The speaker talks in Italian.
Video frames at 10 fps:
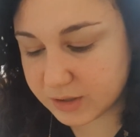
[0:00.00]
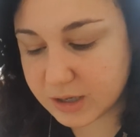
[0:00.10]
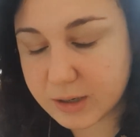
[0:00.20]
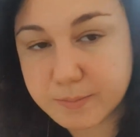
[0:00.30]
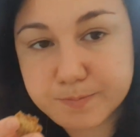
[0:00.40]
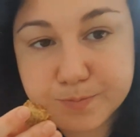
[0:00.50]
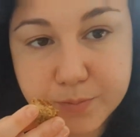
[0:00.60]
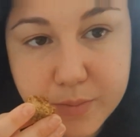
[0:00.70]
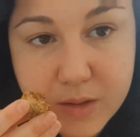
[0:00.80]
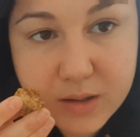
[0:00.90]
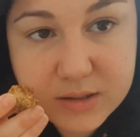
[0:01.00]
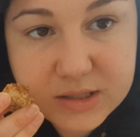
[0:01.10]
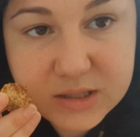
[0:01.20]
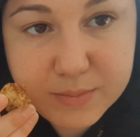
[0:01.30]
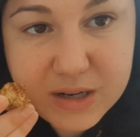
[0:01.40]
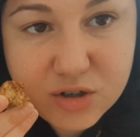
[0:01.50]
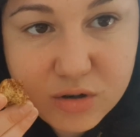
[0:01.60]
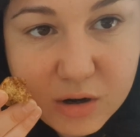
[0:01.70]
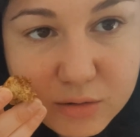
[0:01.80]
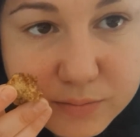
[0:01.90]
vedere. Si
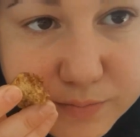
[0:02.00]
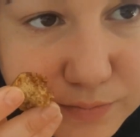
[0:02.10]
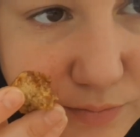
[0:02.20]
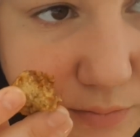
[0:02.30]
sbriciolano.